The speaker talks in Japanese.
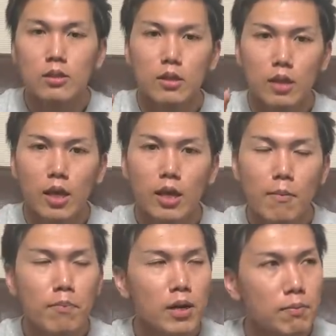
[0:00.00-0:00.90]
で、
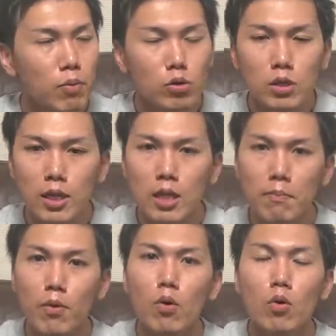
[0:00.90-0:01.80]
やっぱり僕がなんで
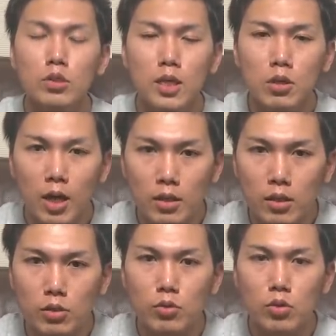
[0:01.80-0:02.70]
防音してるかっ
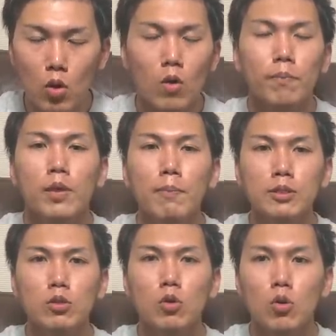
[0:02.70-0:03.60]
ていうと、やっぱ
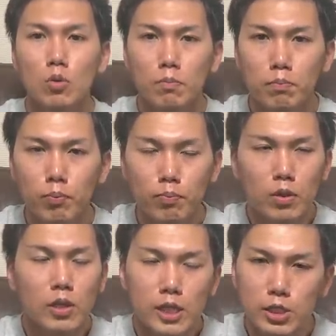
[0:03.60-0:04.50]
その、
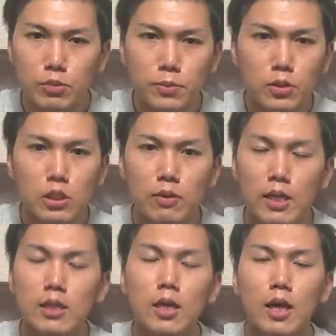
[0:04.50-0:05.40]
引く分にはい
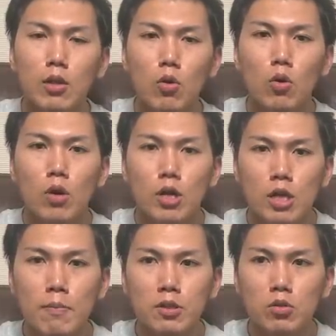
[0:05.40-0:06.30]
いんだけど、
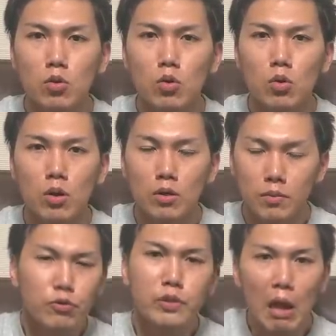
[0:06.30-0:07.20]
やっぱその、
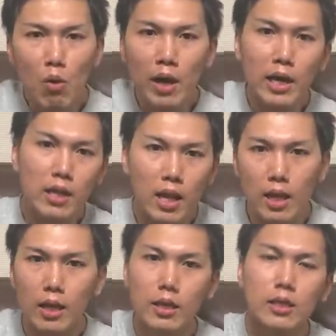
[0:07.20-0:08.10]
蓋を開け
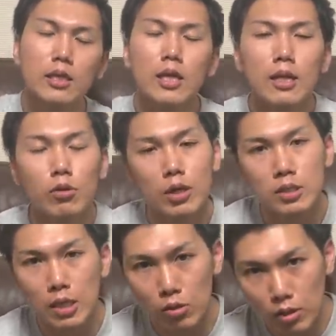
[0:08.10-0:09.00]
て弾いたりとかし
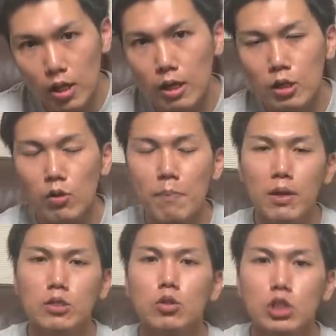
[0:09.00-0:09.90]
たりとか、あとはやっ
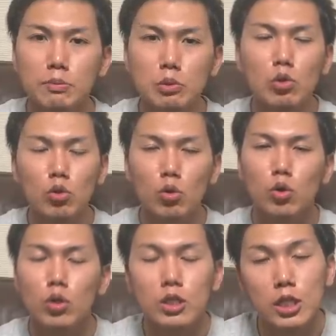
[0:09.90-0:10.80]
ぱその自分の音を
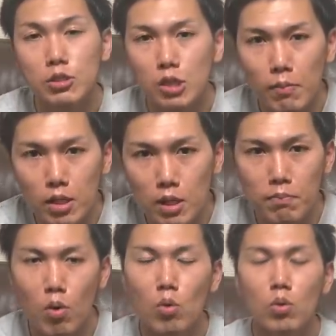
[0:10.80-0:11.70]
より聞くために
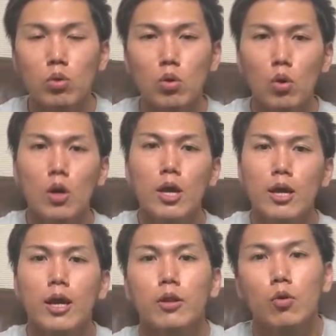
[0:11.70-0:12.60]
防音の
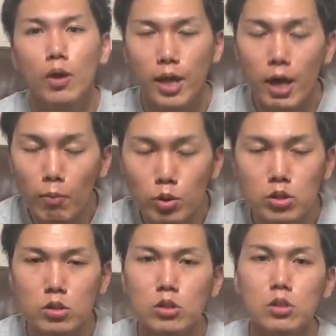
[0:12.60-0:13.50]
あの、部屋も
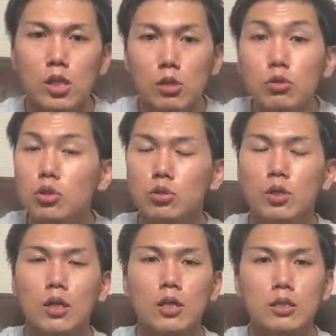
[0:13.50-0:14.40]
作ってるっていう
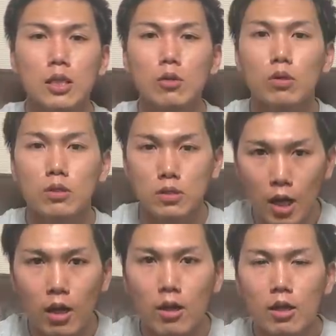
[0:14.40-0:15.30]
形なのです
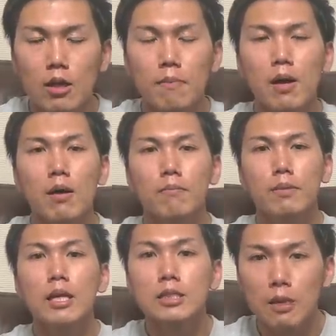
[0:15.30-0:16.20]
が、まあ、
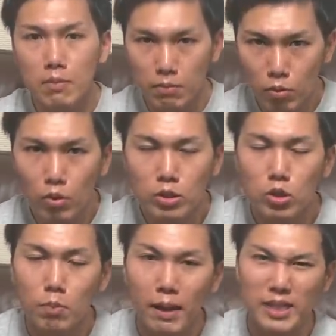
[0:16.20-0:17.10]
皆様もそ
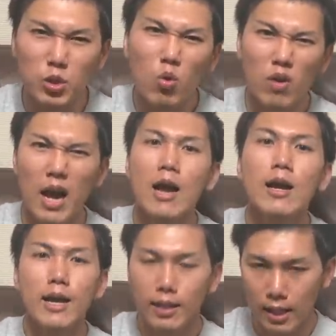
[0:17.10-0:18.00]
の場所を考
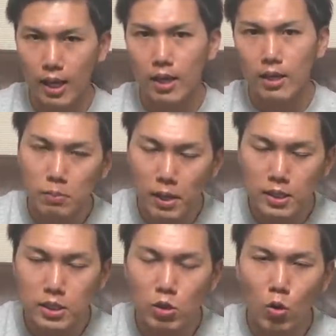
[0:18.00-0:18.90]
えて、今
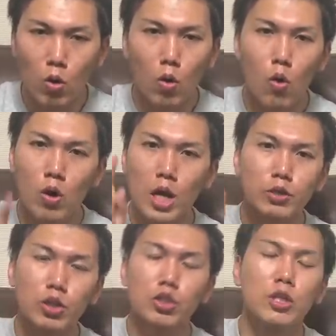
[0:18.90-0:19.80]
一度音楽
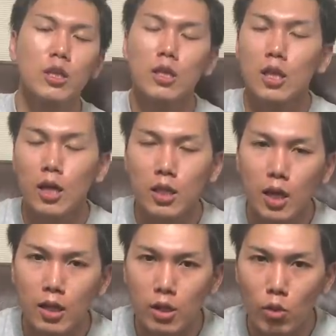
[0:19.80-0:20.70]
を一緒にやっていただけた
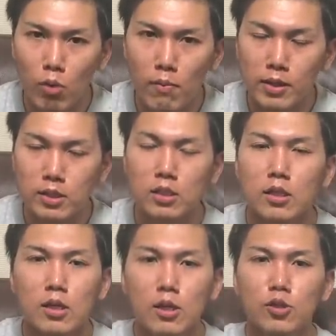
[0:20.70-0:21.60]
らなと思います。
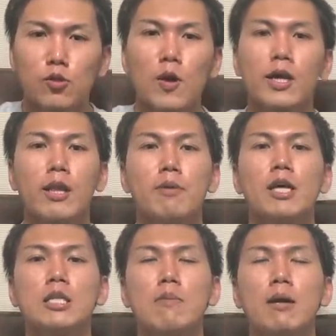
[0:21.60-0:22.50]
というわけで
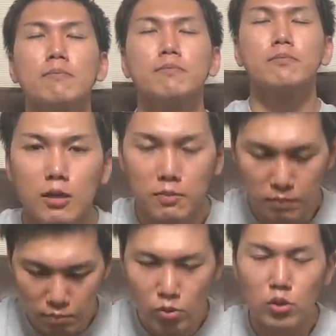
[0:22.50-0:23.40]
皆様、
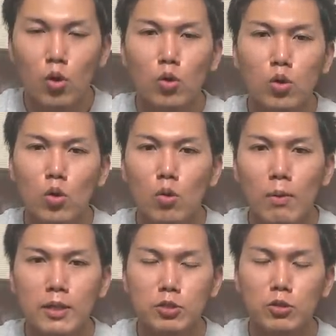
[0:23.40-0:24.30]
僕の音を
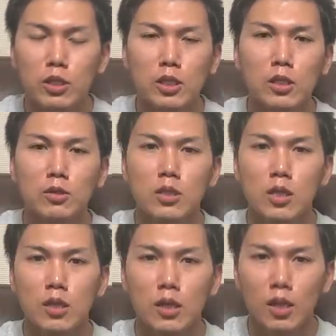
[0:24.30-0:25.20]
マンションで聞いてくだ
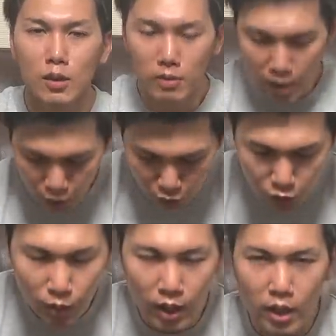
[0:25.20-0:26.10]
さった方、あの
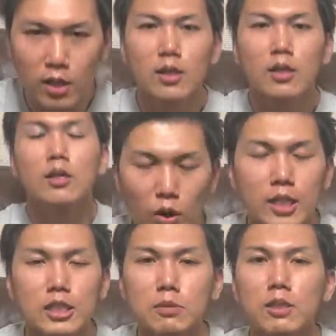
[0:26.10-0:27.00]
時は、8
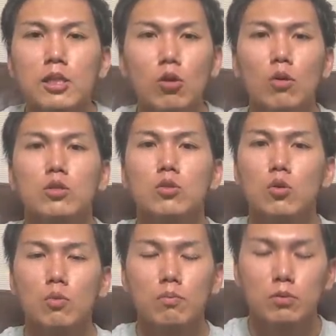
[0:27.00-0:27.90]
時までと、そ
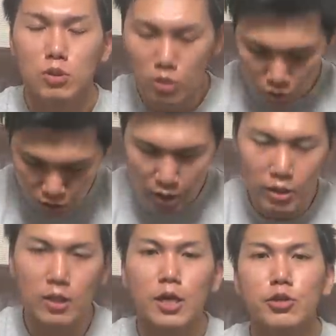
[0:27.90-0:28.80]
の、住んでる
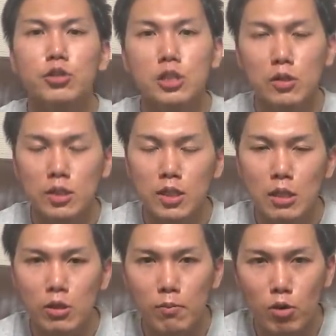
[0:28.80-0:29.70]
方が許してくださった
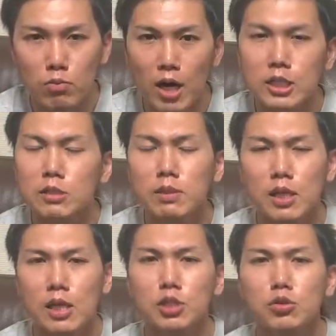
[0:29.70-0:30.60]
ので、僕も8時まで
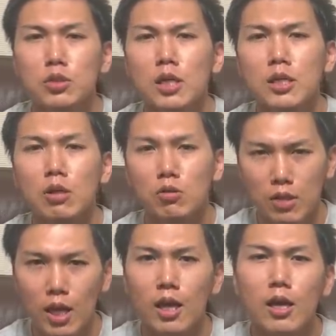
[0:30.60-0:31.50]
練習できたの
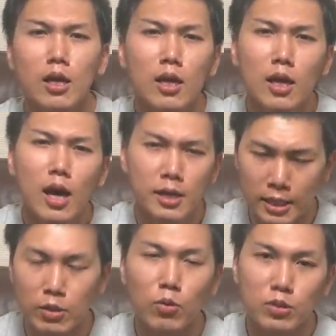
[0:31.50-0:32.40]
で、あり
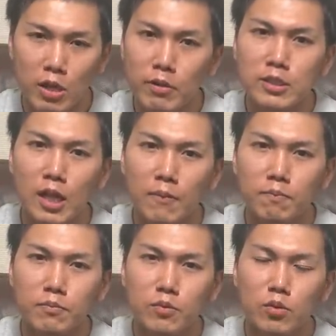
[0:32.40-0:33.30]
がとうございました。
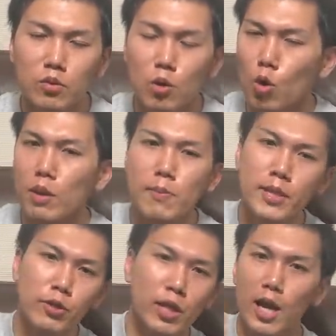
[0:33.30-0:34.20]
ここまで見
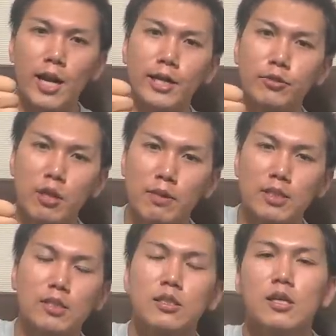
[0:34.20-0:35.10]
てくれてありがとうございま
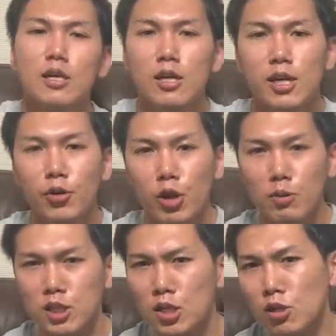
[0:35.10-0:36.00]
す。よけれ
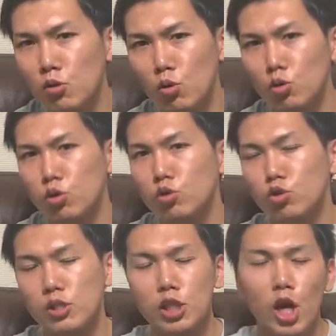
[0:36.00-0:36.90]
ばチャンネル登録、
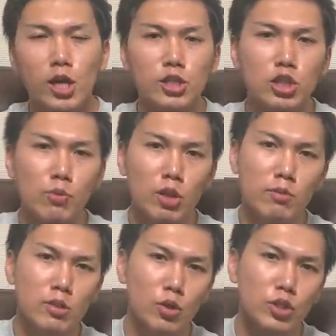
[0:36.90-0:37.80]
Twitter、インスタもやって
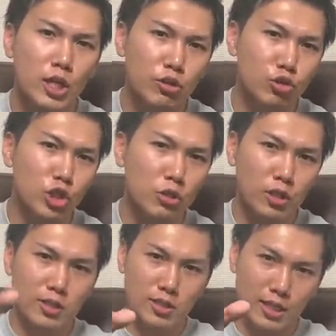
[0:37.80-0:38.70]
ますので、チェックしてく
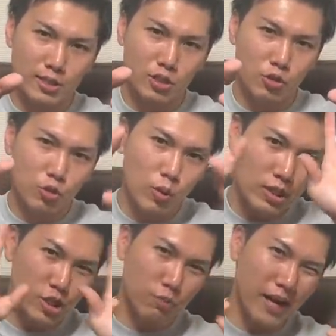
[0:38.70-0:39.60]
ださい。それでは、
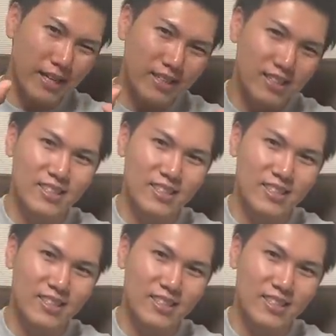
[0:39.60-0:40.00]
グッバイ